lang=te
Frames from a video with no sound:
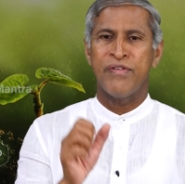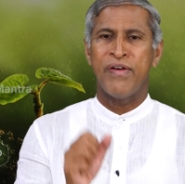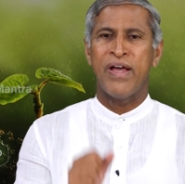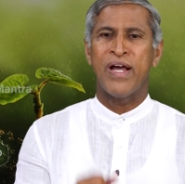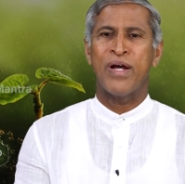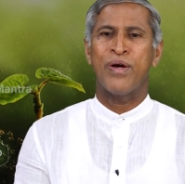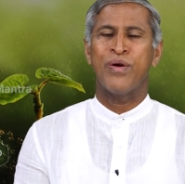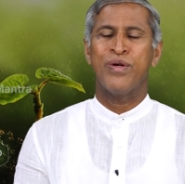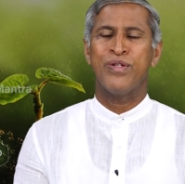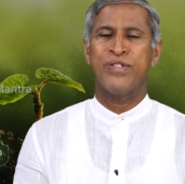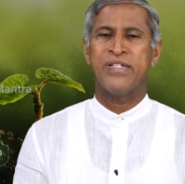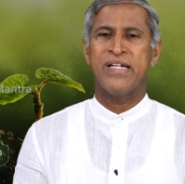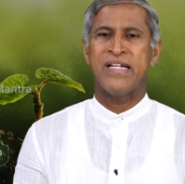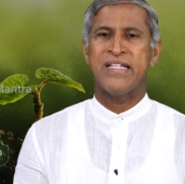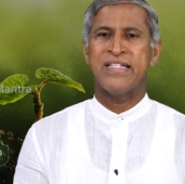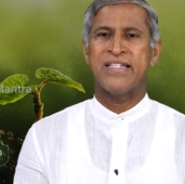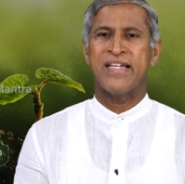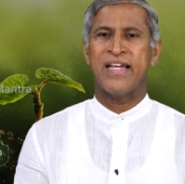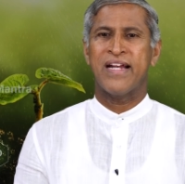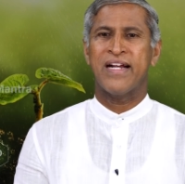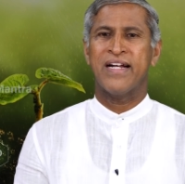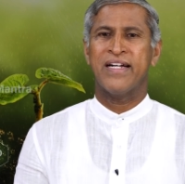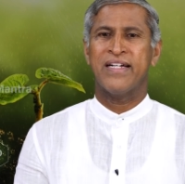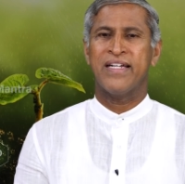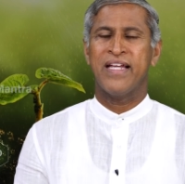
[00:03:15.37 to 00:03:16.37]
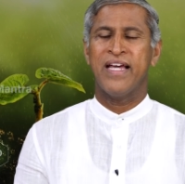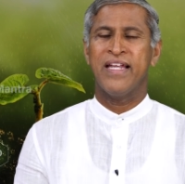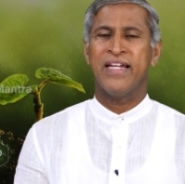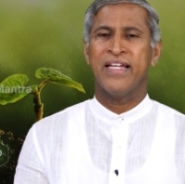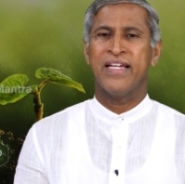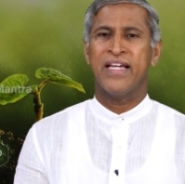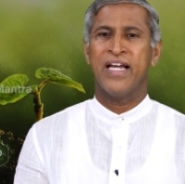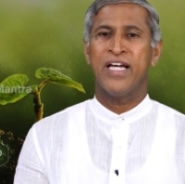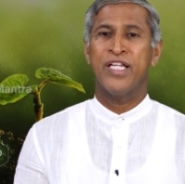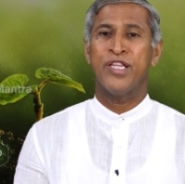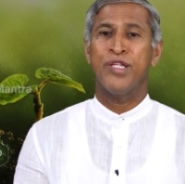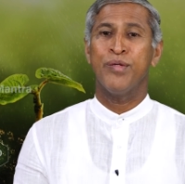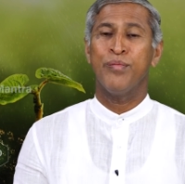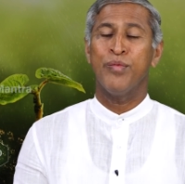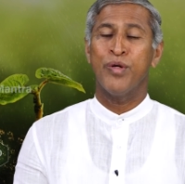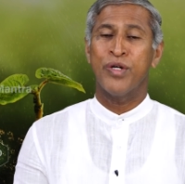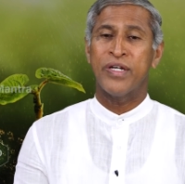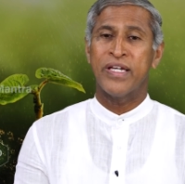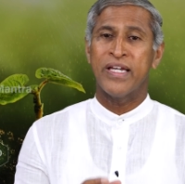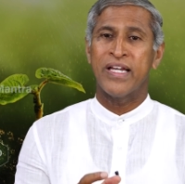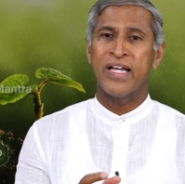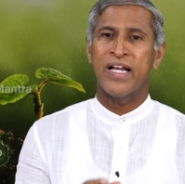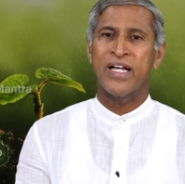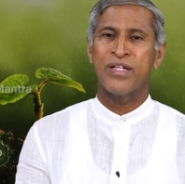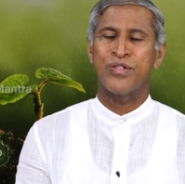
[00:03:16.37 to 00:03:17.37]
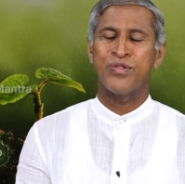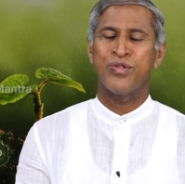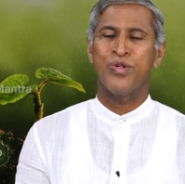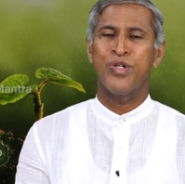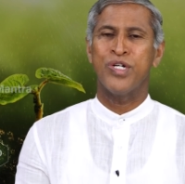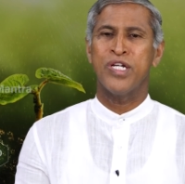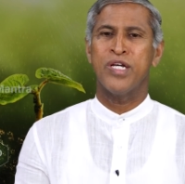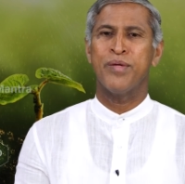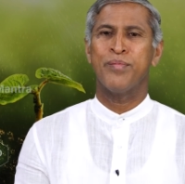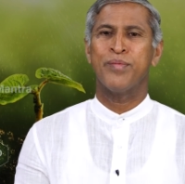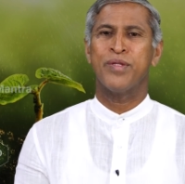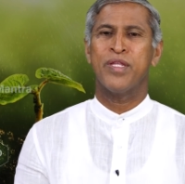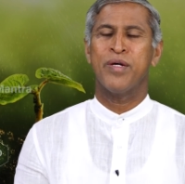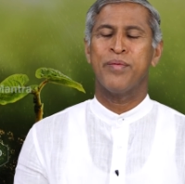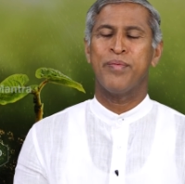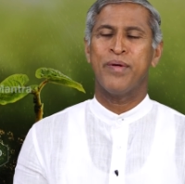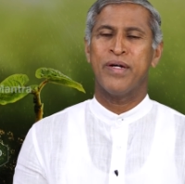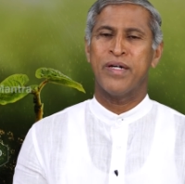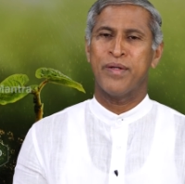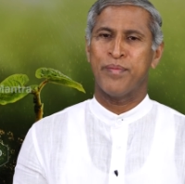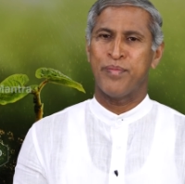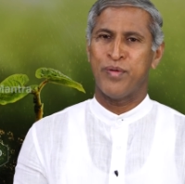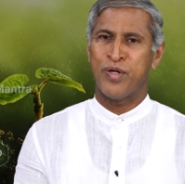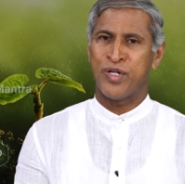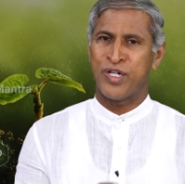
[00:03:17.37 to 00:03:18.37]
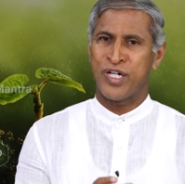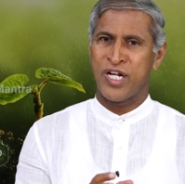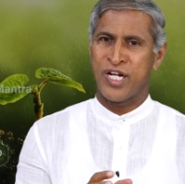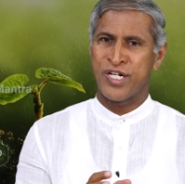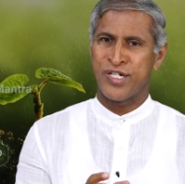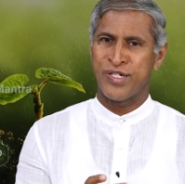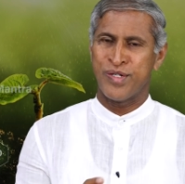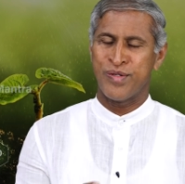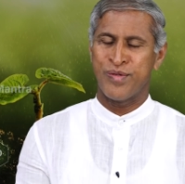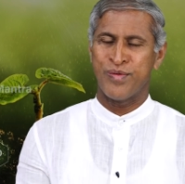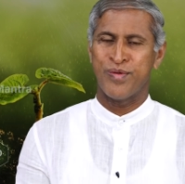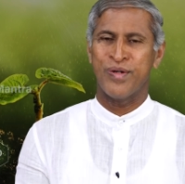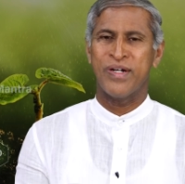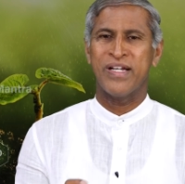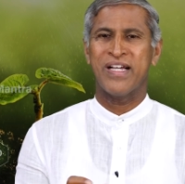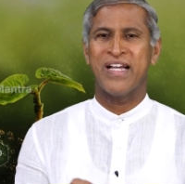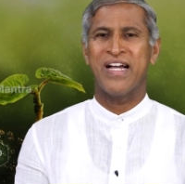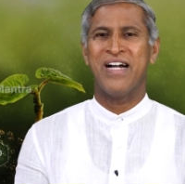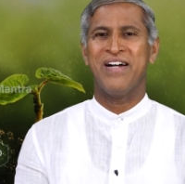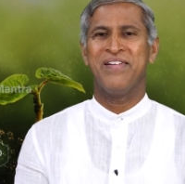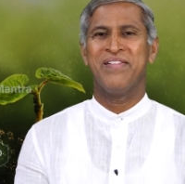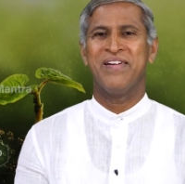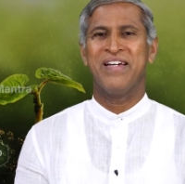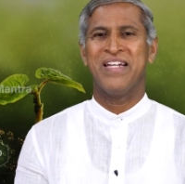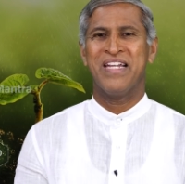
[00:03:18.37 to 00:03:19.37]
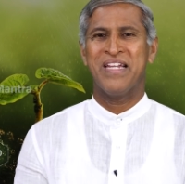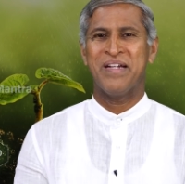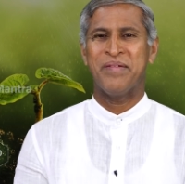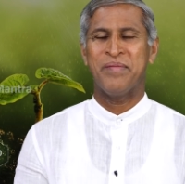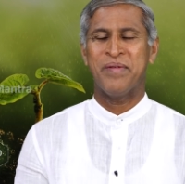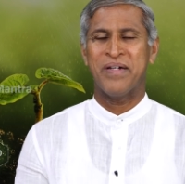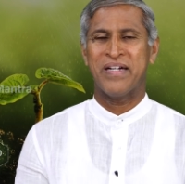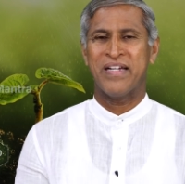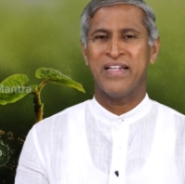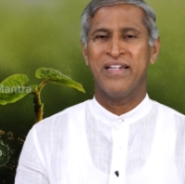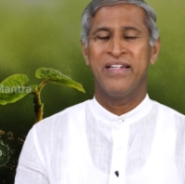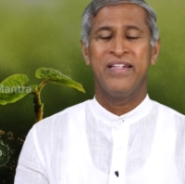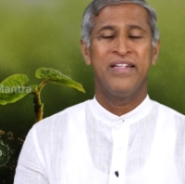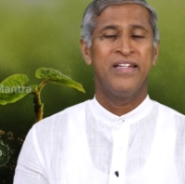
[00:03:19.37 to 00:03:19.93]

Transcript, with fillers: వ్యాకోచాలు జరగటానికి అతి ముఖ్యంగా సోడియంతో పాటు పొటాషియం కూడా కావాలన్నమాట